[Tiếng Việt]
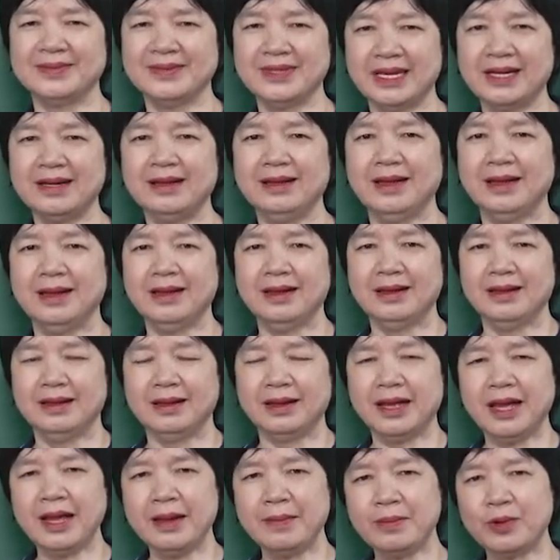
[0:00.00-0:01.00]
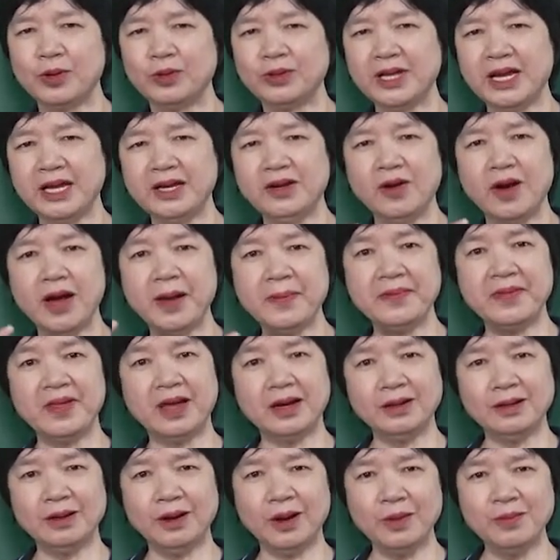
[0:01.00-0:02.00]
Nhá. Em có thấy nó hấp
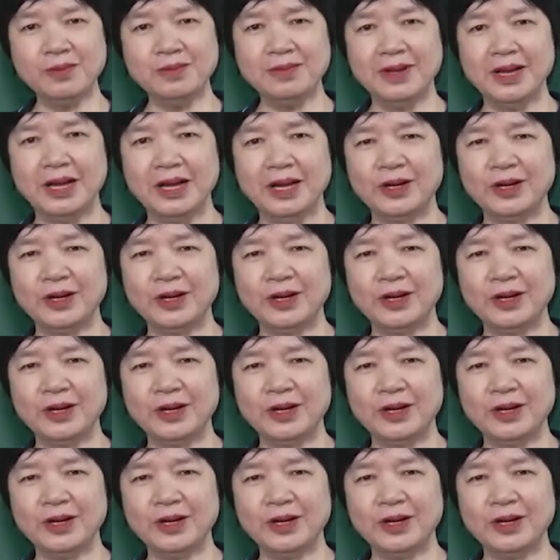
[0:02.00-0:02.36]
dẫn không?